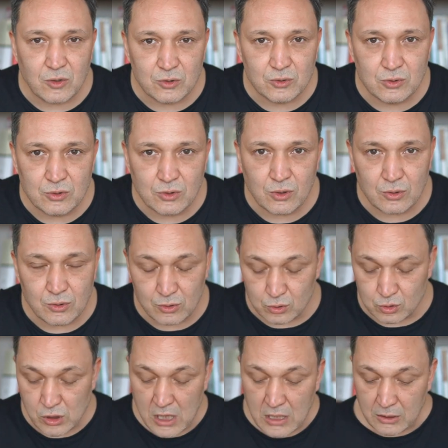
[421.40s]
olduğunu
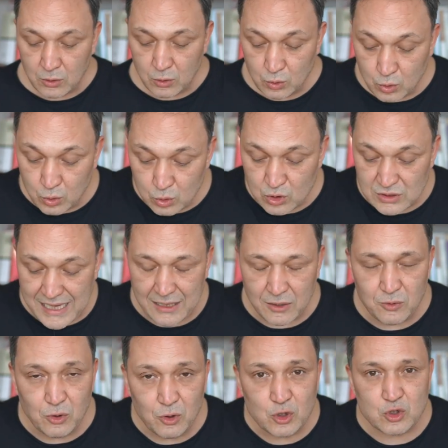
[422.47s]
görüyoruz.
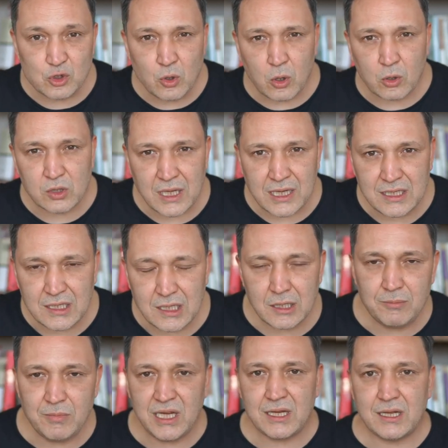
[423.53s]

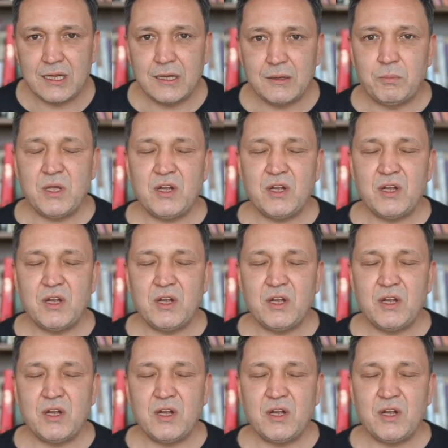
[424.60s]
%3.22'lik